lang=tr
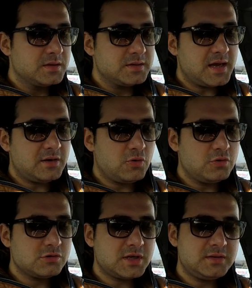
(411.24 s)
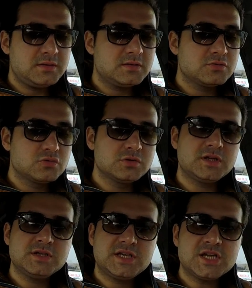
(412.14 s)
Yani o yüzden
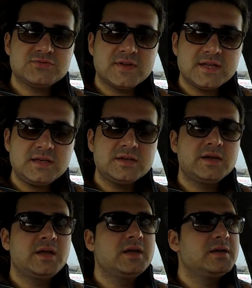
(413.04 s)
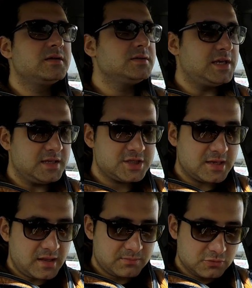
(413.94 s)
kullanın, keşfedin. Yeni
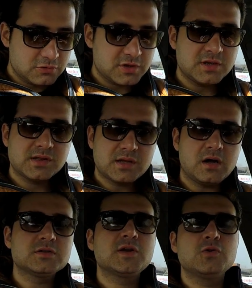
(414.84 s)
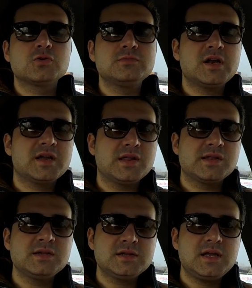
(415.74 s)
şeyler bulursanız alta yorumlara
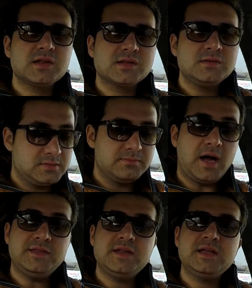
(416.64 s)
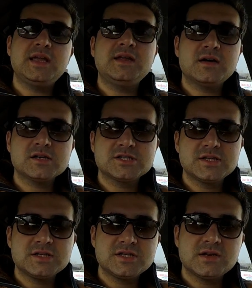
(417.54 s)
kesinlikle yazın. Ben de yeni
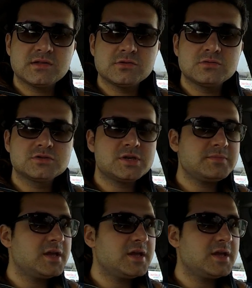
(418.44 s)
arayışlar içerisinde olacağım.